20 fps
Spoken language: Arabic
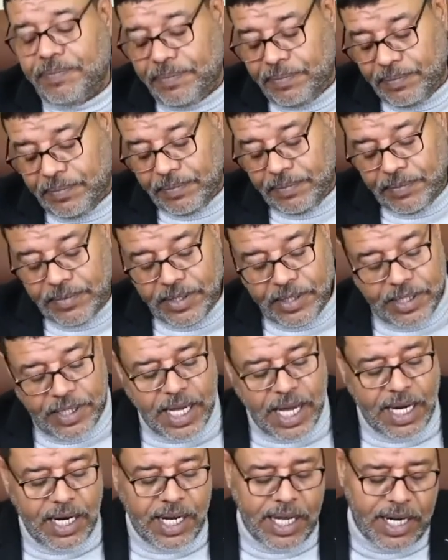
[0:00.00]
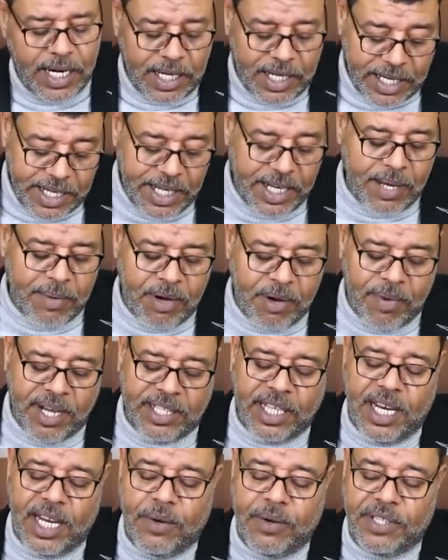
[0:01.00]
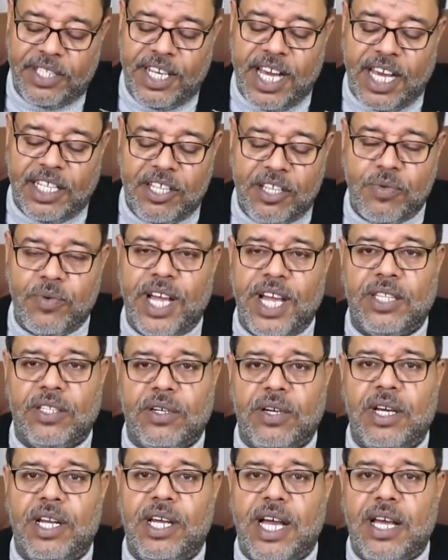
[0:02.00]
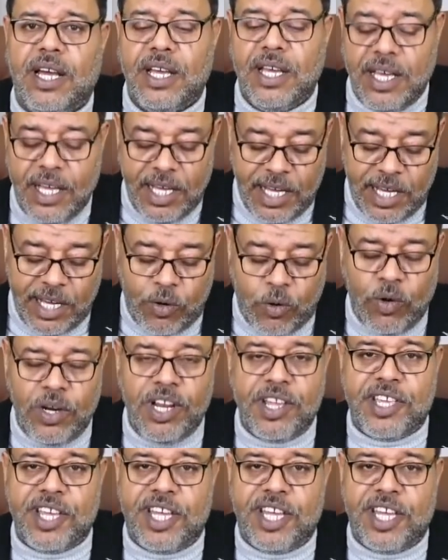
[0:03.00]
كثيره يلا يلا احنا مع بعض على الهواء اديني حديث واحد قال نعم. كل